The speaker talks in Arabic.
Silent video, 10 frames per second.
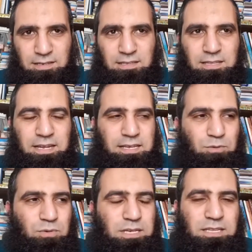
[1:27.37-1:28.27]
ان انا
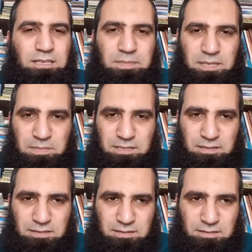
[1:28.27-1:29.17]
يكون اهتمامي
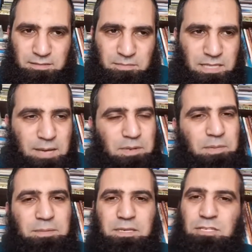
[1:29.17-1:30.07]
من قبل
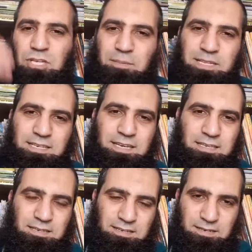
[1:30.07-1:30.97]
ما يجي شعبان
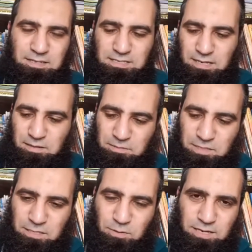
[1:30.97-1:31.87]
الجاي انا عايز
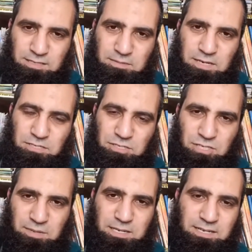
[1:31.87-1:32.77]
من دلوقتي بقى عشان
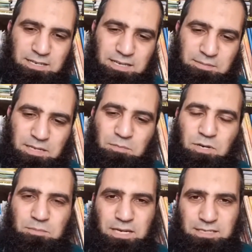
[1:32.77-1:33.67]
شعبان الجاي يبقى
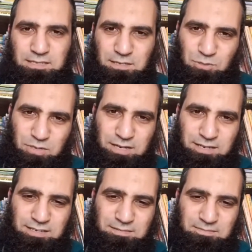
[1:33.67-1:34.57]
المهم اسهل شويه
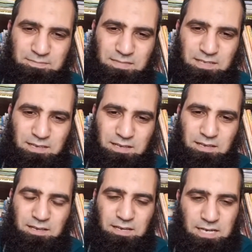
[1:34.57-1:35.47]
عليا
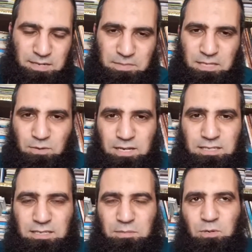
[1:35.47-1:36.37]
انا من
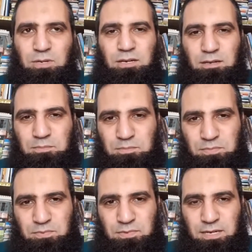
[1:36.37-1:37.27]
دلوقتي بقول يا رب
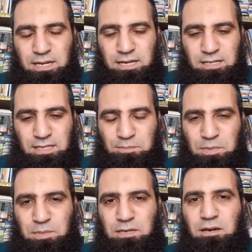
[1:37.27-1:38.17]
انا اهتم
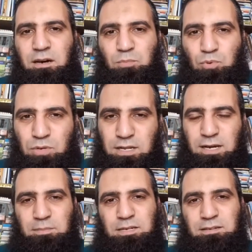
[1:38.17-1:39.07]
بقبول
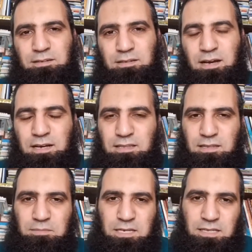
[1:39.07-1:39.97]
العمل
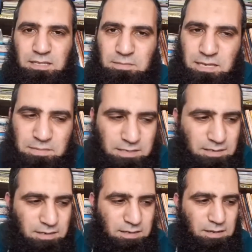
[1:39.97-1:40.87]
اكثر من اهتمامي
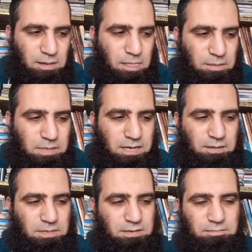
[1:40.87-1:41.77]
بالعمل